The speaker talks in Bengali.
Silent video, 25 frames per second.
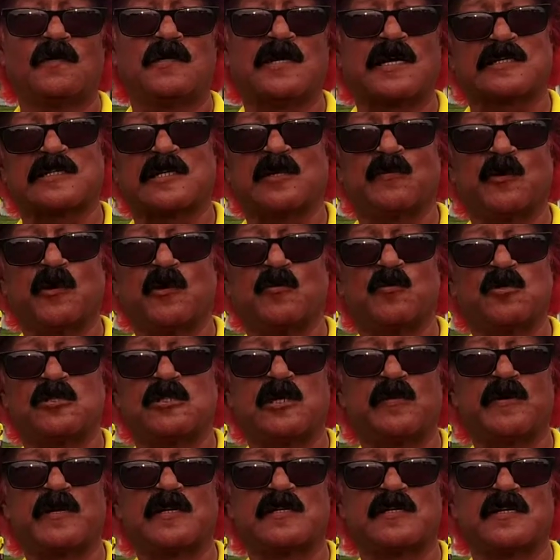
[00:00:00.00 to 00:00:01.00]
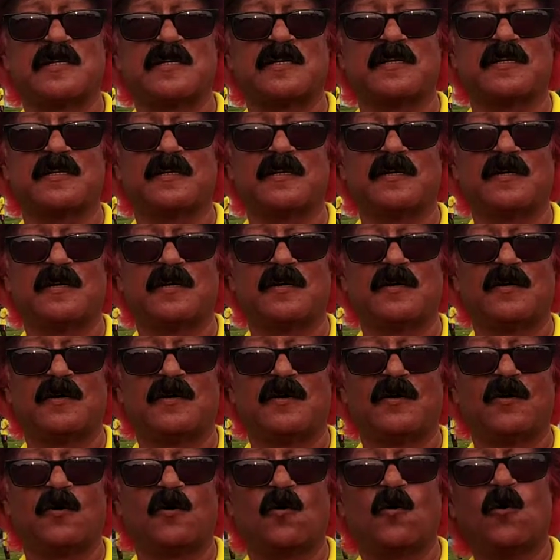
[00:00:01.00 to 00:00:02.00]
জার্সি পরে বুঝতে পেরেছেন
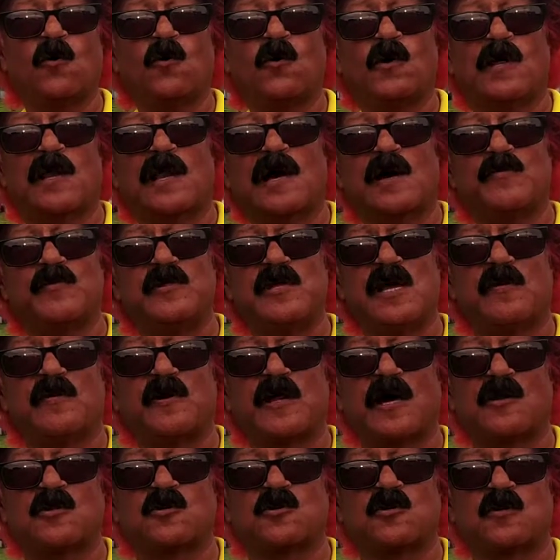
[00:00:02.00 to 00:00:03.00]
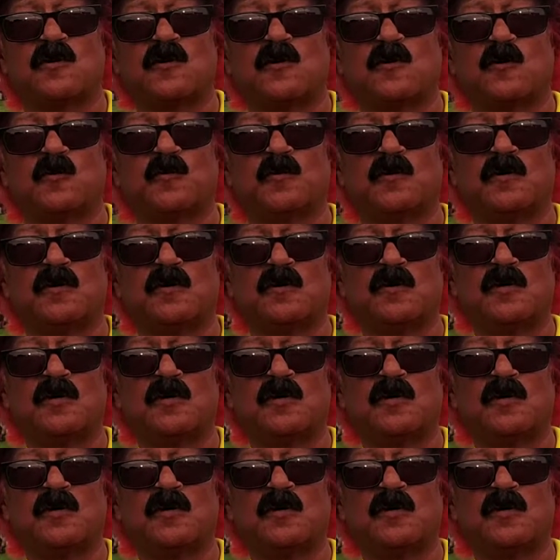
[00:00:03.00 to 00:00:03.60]
কোন ক্লাব নিয়ে আমরা আলোচনা করব